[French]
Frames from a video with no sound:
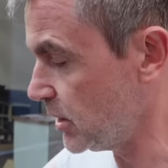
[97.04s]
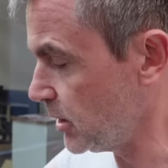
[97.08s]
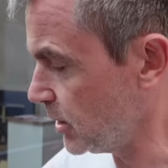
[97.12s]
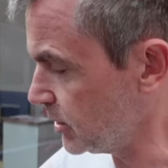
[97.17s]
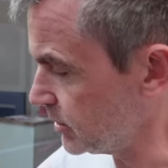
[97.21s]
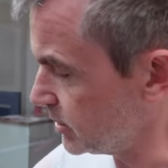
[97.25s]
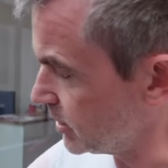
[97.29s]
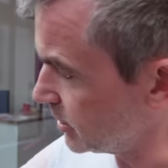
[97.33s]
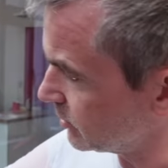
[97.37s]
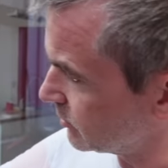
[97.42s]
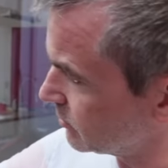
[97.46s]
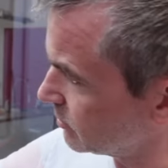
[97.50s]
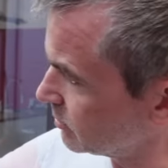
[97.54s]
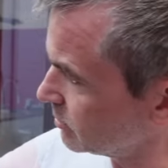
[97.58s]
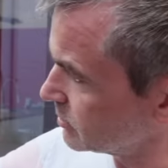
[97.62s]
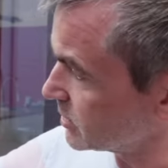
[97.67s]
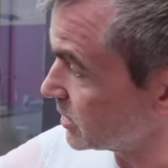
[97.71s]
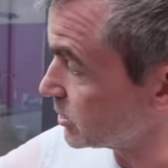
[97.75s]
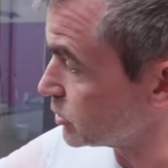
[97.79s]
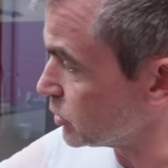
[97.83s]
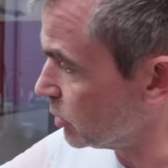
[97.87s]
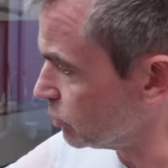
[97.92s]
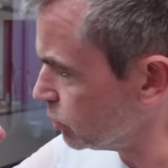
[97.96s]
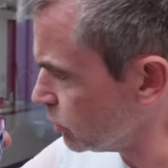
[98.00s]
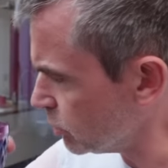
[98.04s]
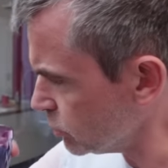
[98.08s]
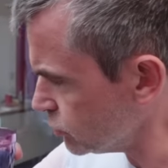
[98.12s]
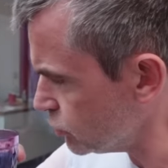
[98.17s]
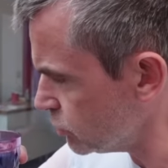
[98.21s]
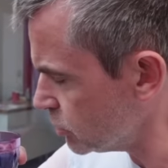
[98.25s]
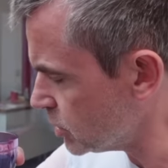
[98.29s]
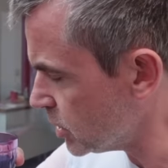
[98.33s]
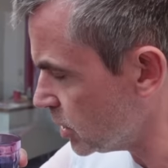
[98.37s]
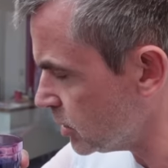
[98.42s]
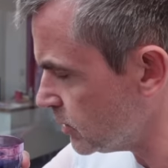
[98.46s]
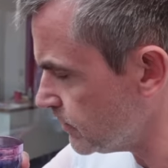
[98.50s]
l'air d'être. Euh, ça sent bon en tout
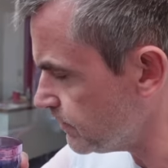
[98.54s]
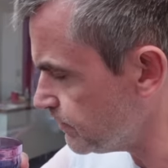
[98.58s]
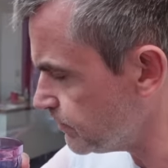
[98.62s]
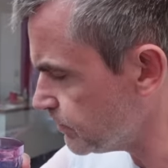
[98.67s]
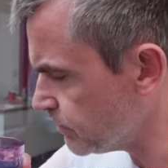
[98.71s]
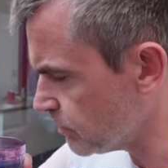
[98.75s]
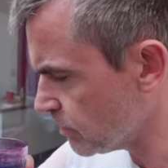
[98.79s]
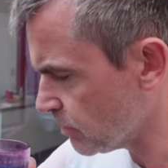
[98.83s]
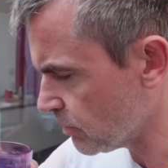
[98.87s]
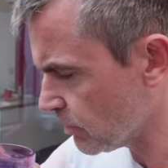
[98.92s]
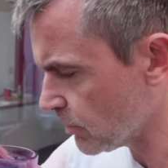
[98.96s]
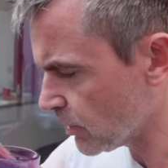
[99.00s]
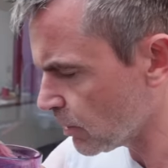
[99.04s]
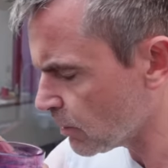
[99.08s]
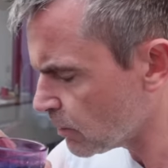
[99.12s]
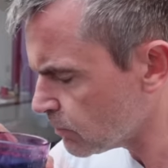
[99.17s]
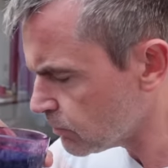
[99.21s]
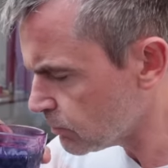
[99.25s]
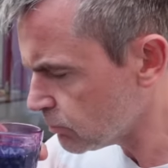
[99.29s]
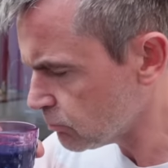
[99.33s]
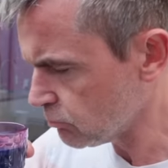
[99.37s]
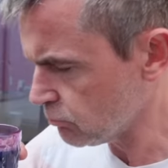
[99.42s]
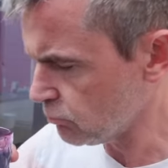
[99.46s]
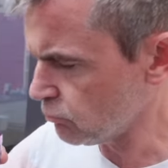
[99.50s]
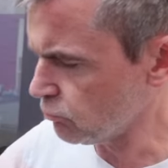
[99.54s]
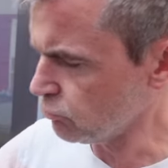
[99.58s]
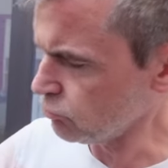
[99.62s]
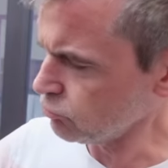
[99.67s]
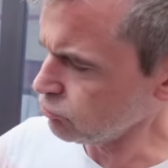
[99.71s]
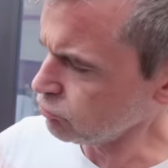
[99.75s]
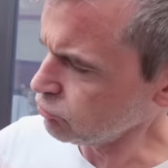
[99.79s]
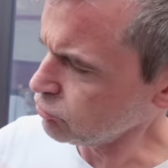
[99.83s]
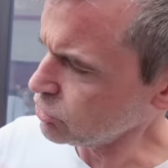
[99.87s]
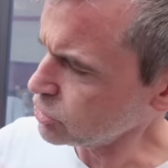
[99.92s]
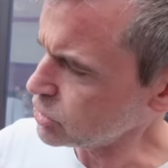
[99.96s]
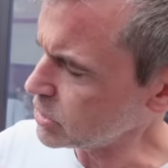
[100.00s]
cas.
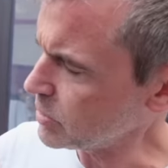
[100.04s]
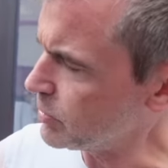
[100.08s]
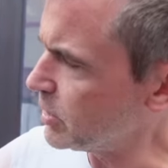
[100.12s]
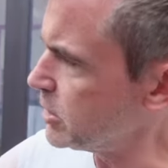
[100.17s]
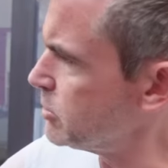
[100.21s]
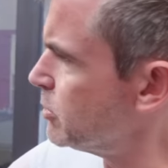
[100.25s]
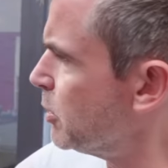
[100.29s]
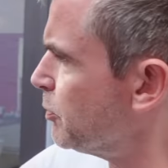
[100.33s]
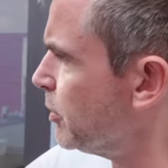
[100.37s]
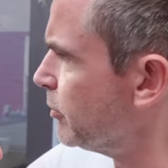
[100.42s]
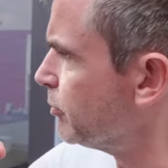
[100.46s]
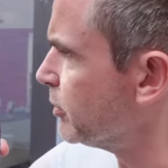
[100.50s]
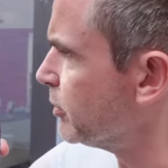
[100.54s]
Esteban, il m'a pas